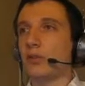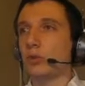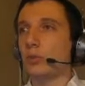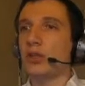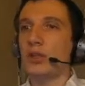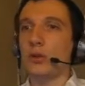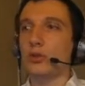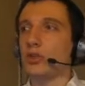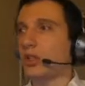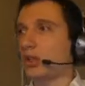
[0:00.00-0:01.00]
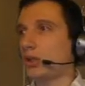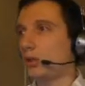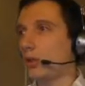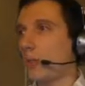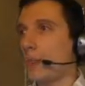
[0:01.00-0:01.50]
ont bien été enregistrées.
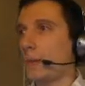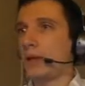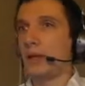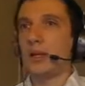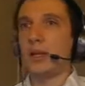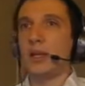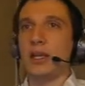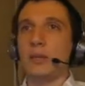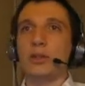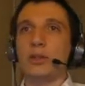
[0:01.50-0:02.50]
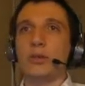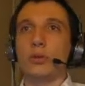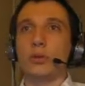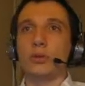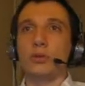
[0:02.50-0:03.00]
Et
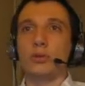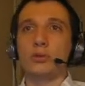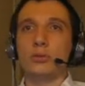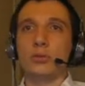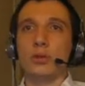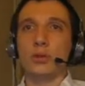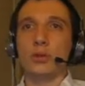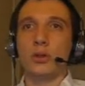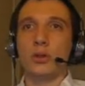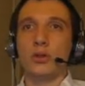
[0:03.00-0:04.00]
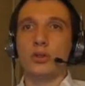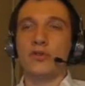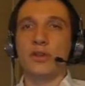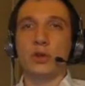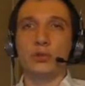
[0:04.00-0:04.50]
maintenant, je
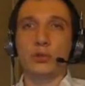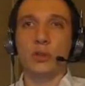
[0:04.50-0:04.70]
vais retourner au